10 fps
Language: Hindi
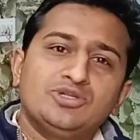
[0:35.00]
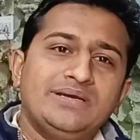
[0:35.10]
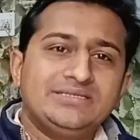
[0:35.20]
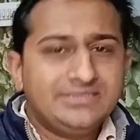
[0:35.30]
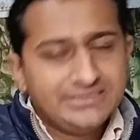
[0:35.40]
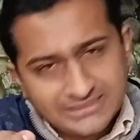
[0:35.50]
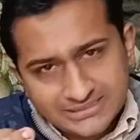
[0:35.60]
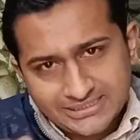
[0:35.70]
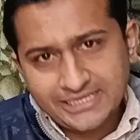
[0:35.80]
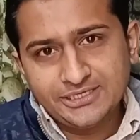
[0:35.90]
तो भाई दिल
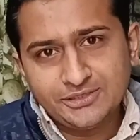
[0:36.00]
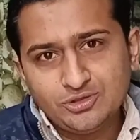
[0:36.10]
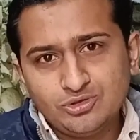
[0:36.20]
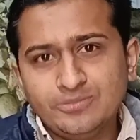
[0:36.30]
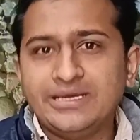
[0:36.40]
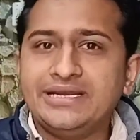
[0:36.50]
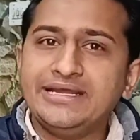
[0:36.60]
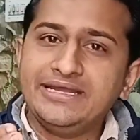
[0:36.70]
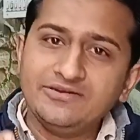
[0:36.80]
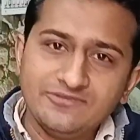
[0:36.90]
से थैंक यू
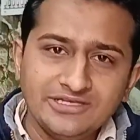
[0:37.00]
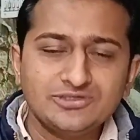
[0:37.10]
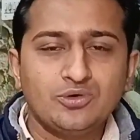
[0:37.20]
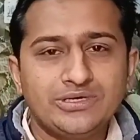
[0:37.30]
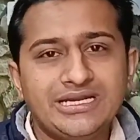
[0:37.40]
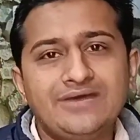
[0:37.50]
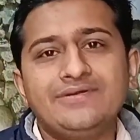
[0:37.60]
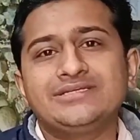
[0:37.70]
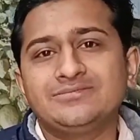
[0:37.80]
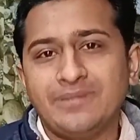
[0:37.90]
मैंने इन्फिनिक्स होट
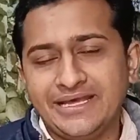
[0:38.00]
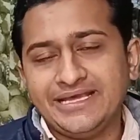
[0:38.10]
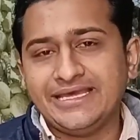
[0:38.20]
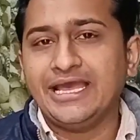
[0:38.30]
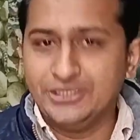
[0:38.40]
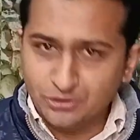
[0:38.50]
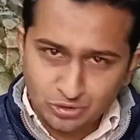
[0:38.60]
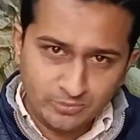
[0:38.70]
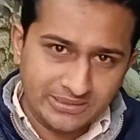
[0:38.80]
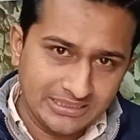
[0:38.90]
इलेवन एस बाई किया है
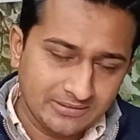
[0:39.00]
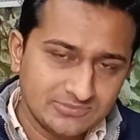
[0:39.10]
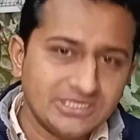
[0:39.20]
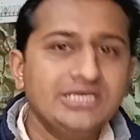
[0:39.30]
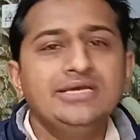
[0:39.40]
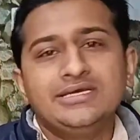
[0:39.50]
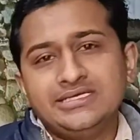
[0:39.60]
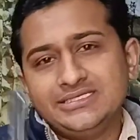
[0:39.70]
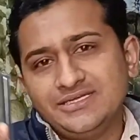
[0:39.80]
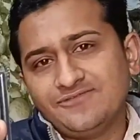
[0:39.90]
यूट्यूब की इनकम से
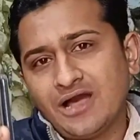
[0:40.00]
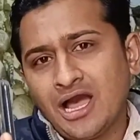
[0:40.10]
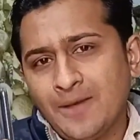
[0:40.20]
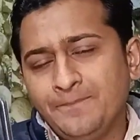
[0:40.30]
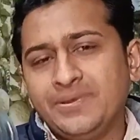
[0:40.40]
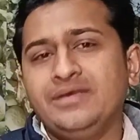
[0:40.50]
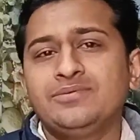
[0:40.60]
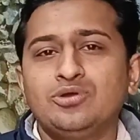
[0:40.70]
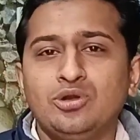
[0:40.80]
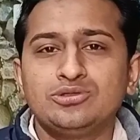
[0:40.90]
ये सिर्फ आपकी
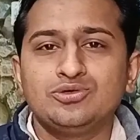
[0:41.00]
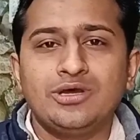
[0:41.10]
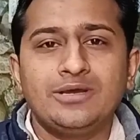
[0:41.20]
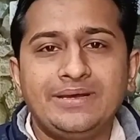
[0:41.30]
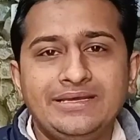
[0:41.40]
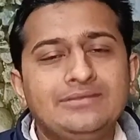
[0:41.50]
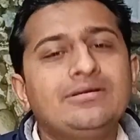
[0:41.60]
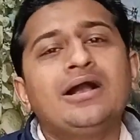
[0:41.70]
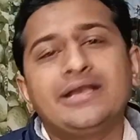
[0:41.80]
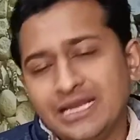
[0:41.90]
बदौलत हुआ है भाई
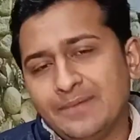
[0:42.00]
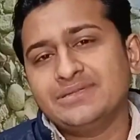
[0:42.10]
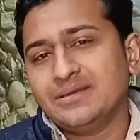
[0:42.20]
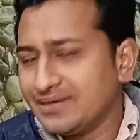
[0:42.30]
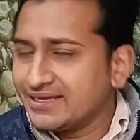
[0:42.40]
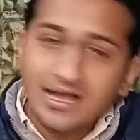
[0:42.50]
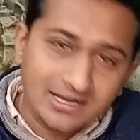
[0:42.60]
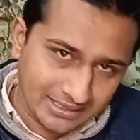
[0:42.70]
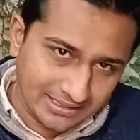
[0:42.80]
अकेला बंदा मैं क्या कर